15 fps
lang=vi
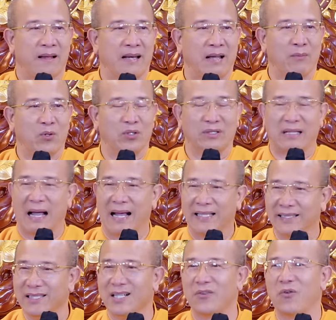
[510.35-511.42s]
là một
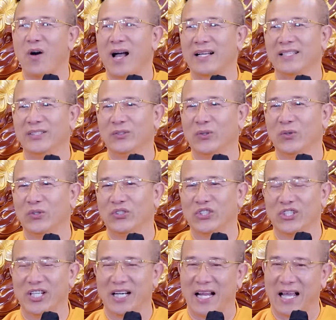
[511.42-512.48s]
Thái Thượng Hoàng đi tu
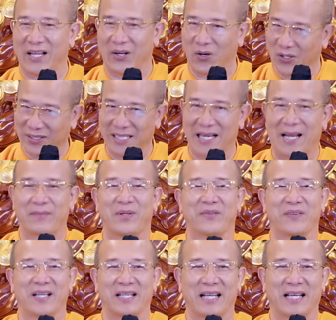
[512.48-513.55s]
cho nên Ngài có thể làm
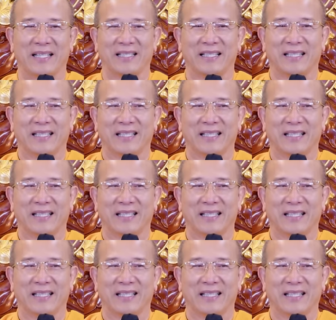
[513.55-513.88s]
được việc này.